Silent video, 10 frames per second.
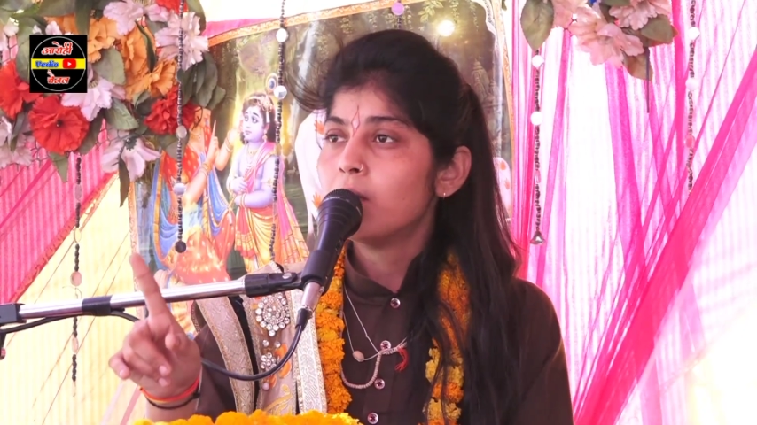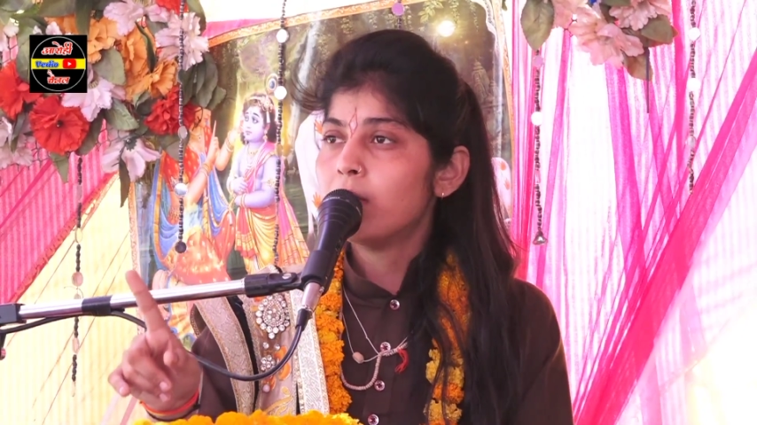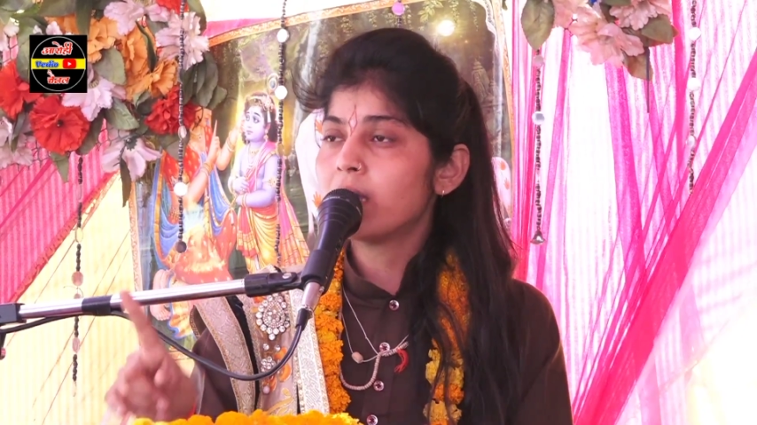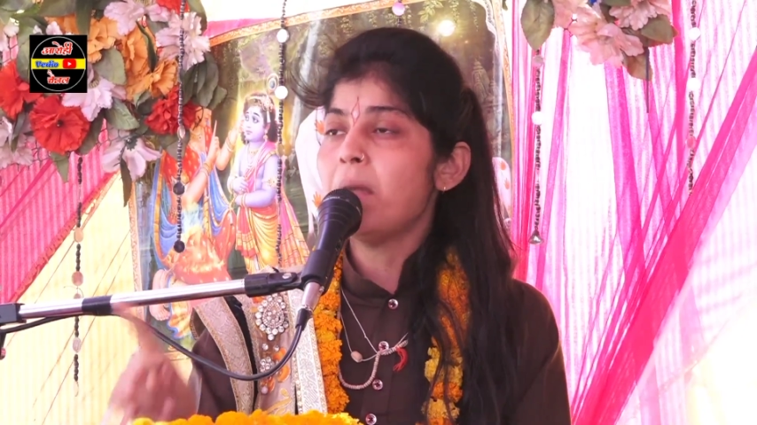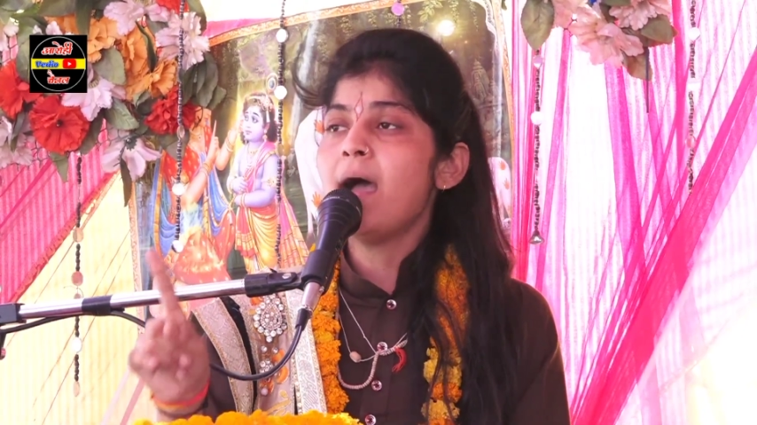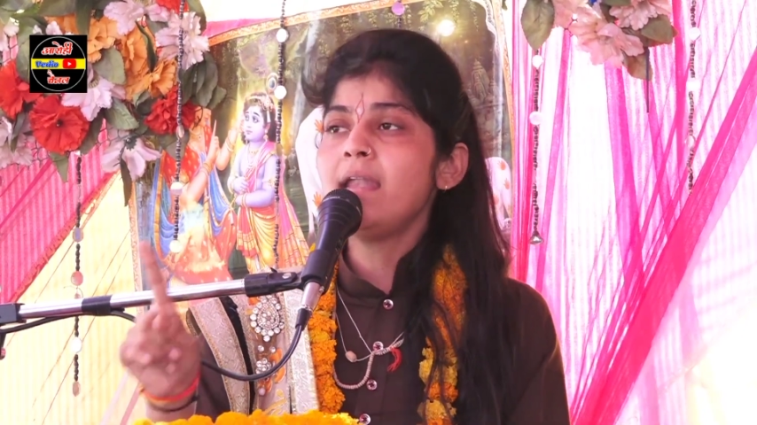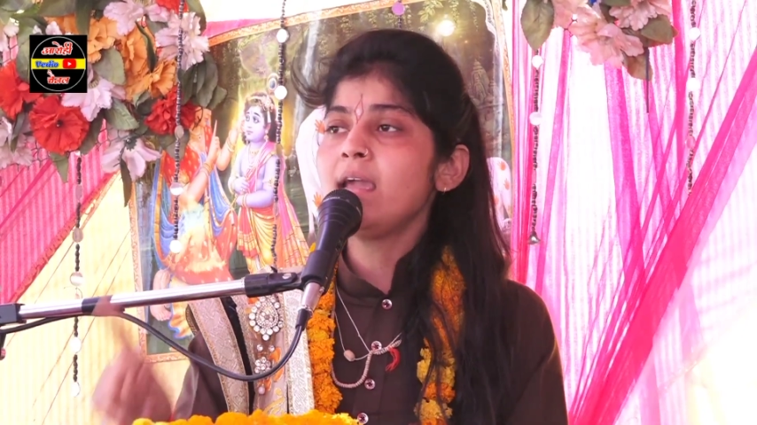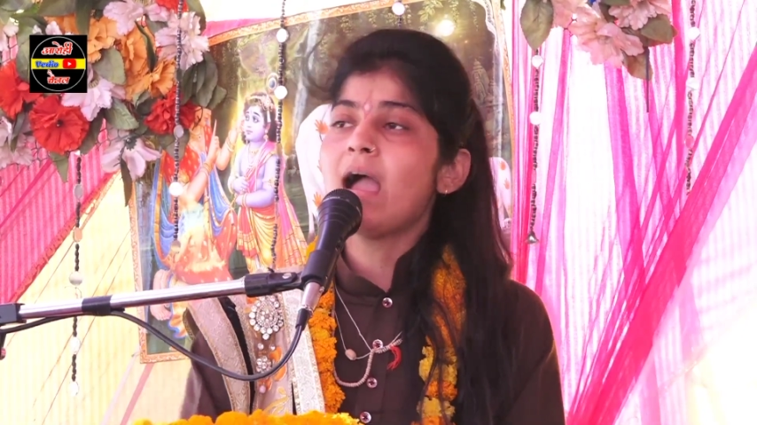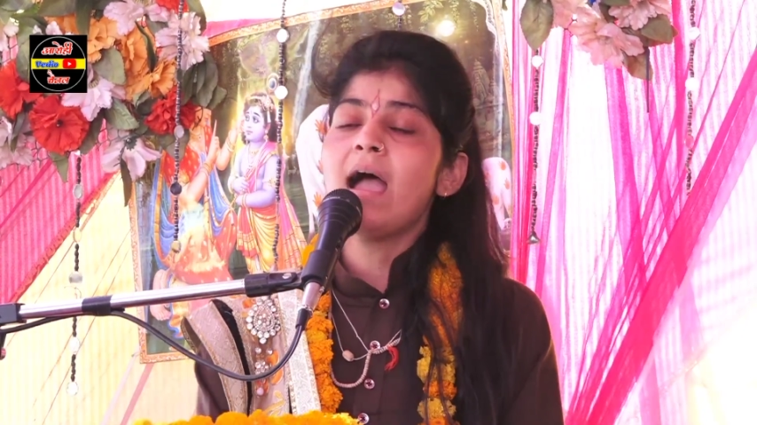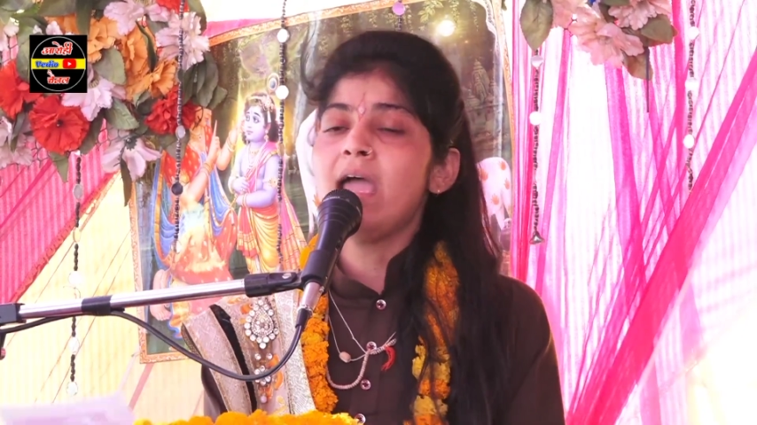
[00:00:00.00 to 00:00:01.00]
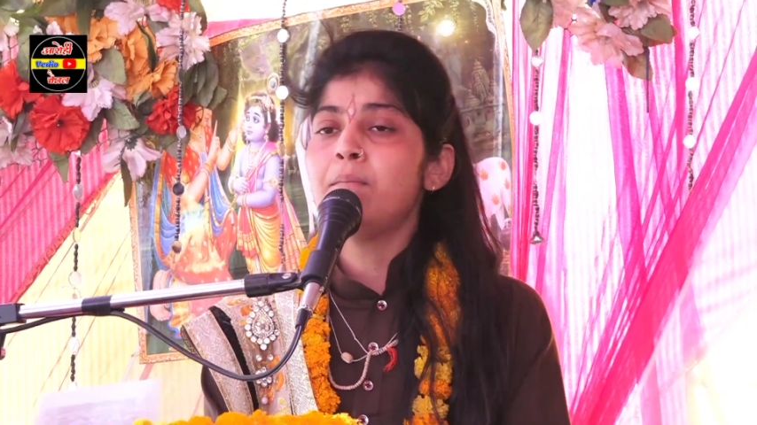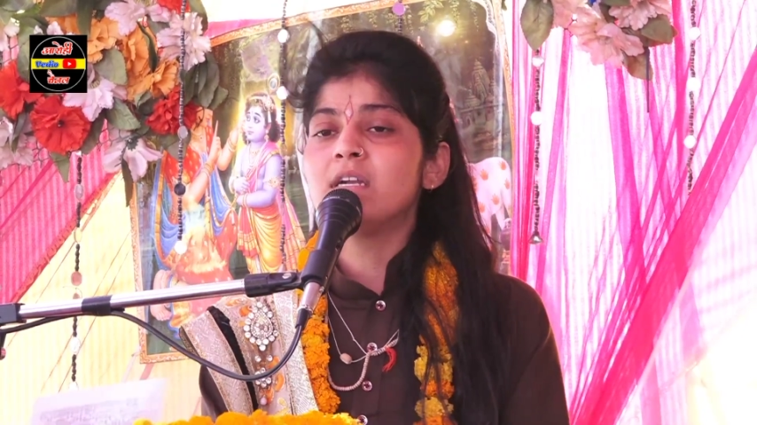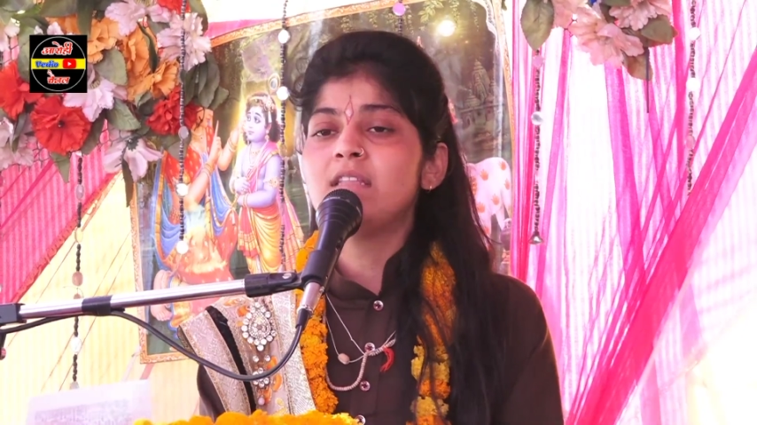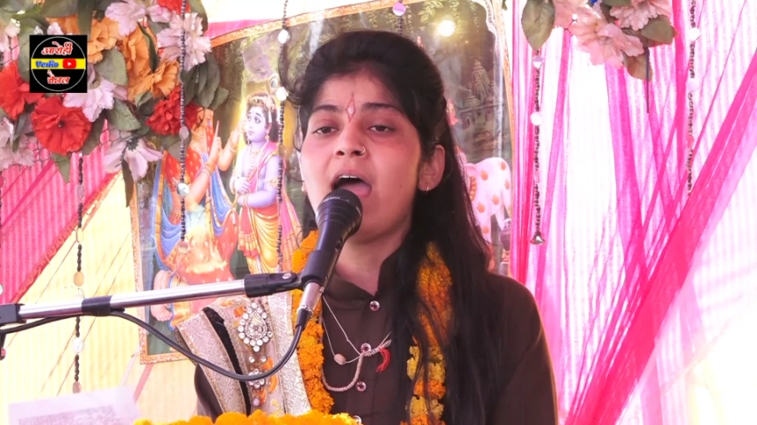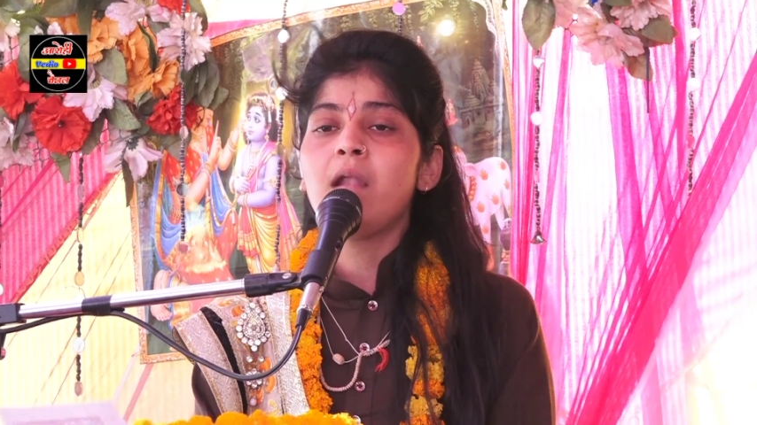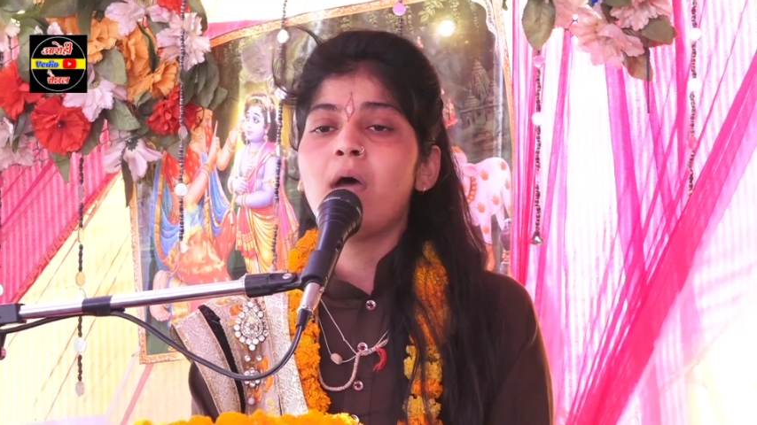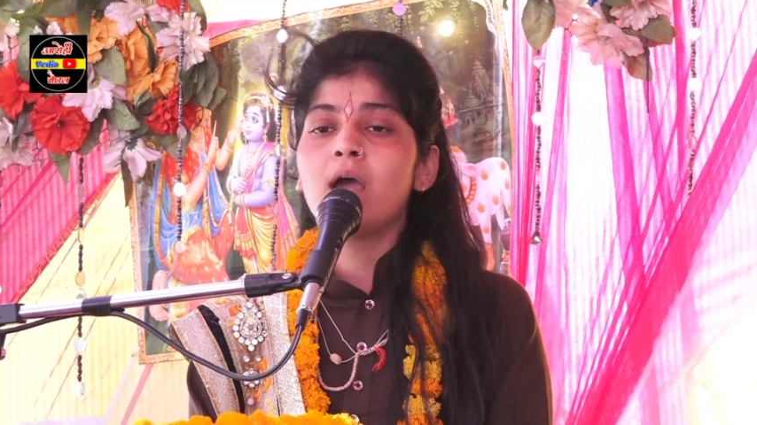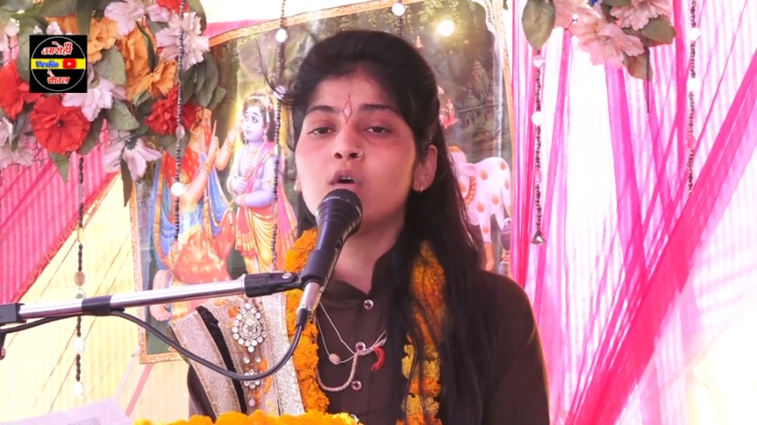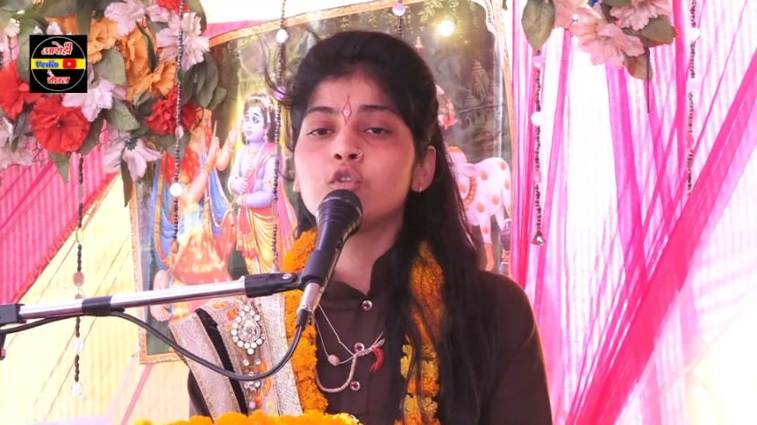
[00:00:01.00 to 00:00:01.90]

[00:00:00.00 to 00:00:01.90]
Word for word: भगवान ने कहा है वरदान मांगो